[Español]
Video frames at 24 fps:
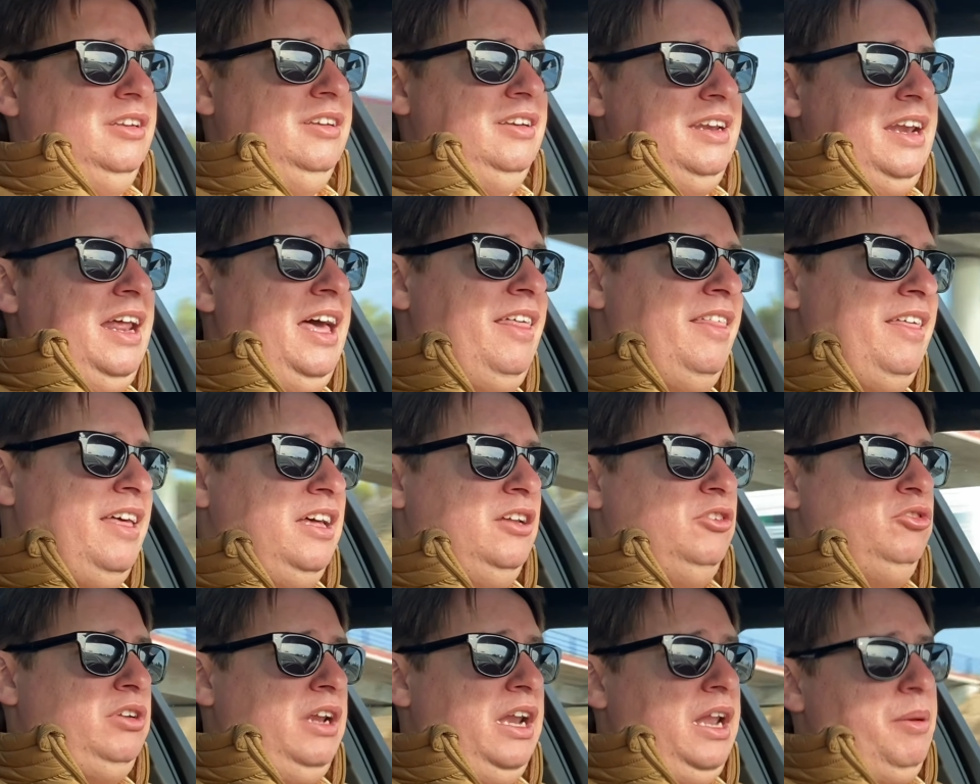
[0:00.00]
nada,
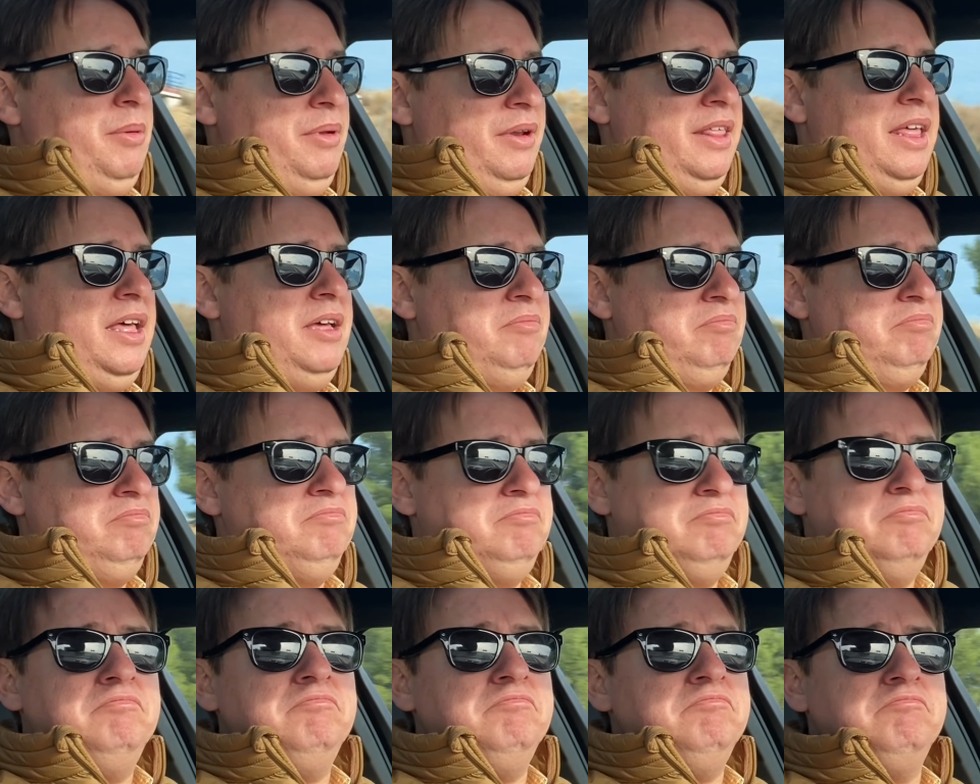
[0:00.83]
o sea, la verdad,
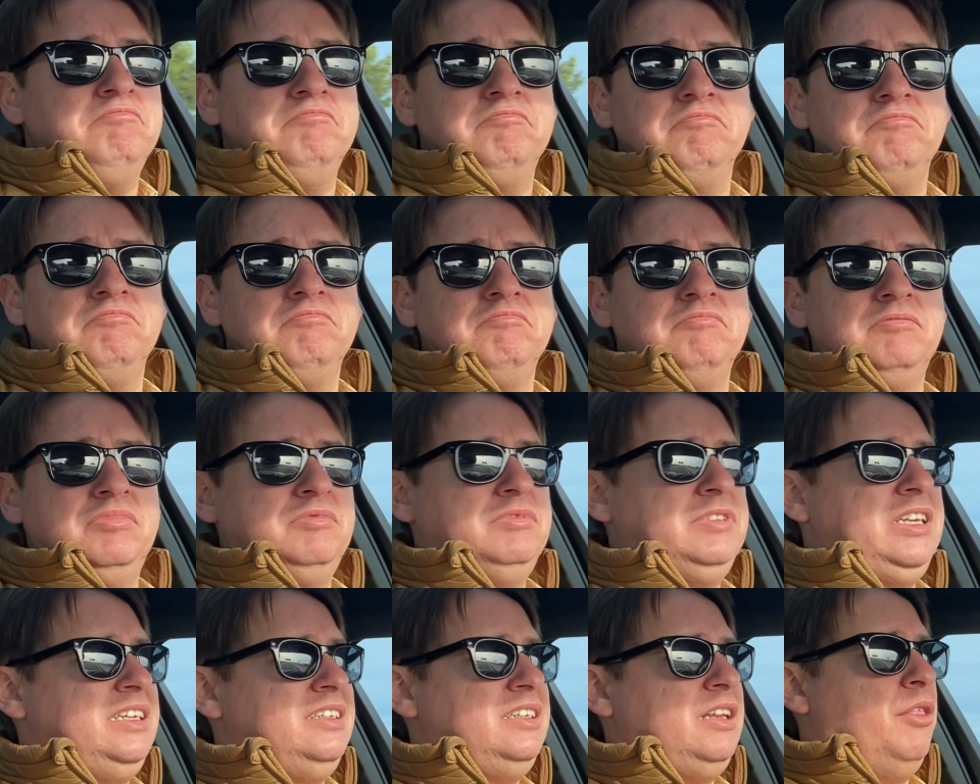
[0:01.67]

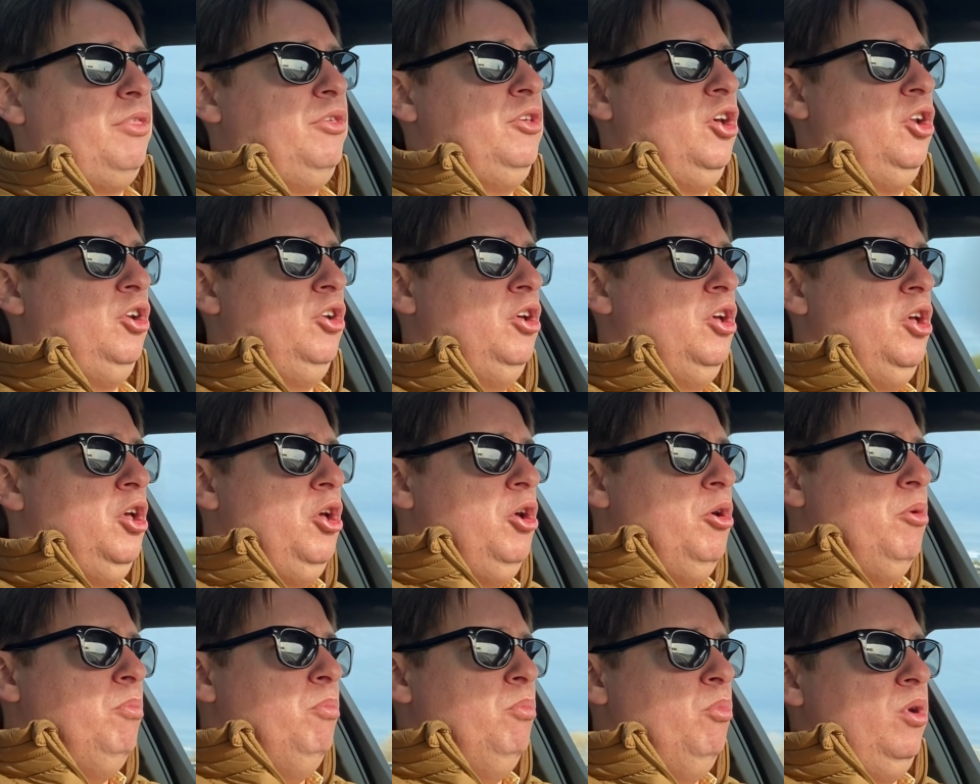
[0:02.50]
sensación
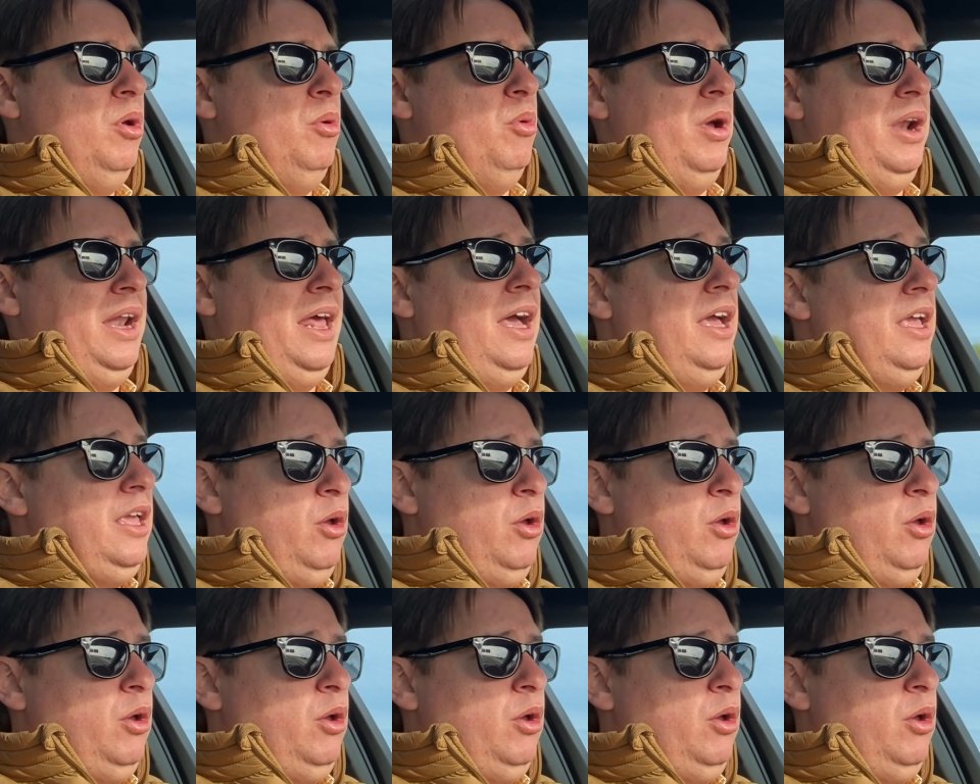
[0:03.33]
muy buena.